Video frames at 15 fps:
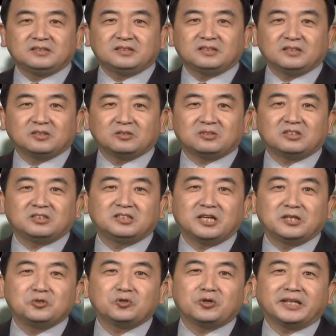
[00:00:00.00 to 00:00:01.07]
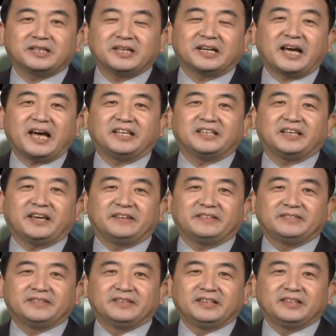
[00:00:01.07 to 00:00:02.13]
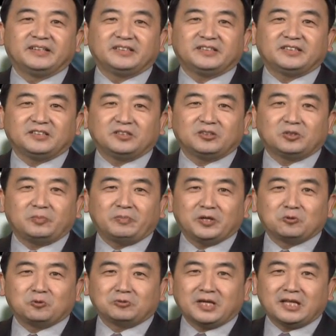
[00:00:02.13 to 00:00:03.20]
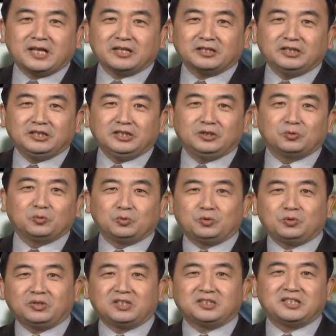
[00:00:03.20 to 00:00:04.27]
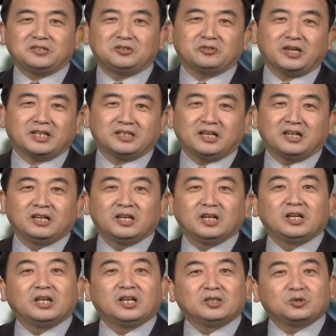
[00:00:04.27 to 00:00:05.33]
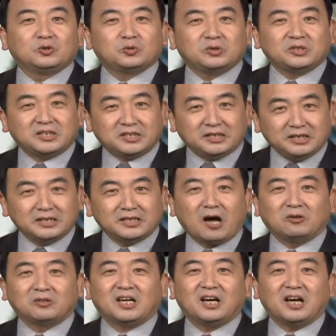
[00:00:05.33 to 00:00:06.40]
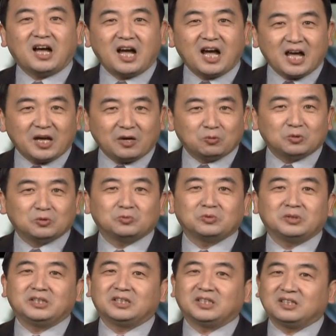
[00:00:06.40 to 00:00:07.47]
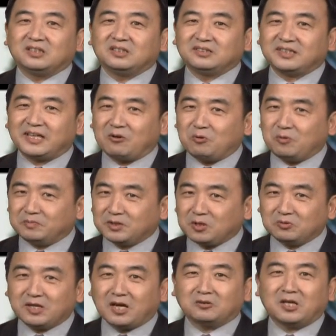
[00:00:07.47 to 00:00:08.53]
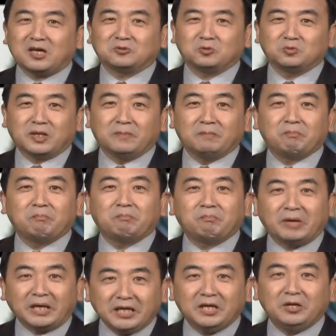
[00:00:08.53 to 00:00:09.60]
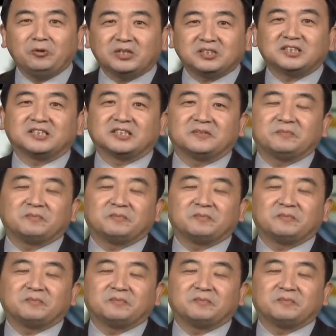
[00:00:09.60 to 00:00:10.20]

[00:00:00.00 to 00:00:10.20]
这就是人权的概念，这就是被共产党扭曲了人权的、洗脑的、爱国主义的，在我们头脑当中的卑劣性。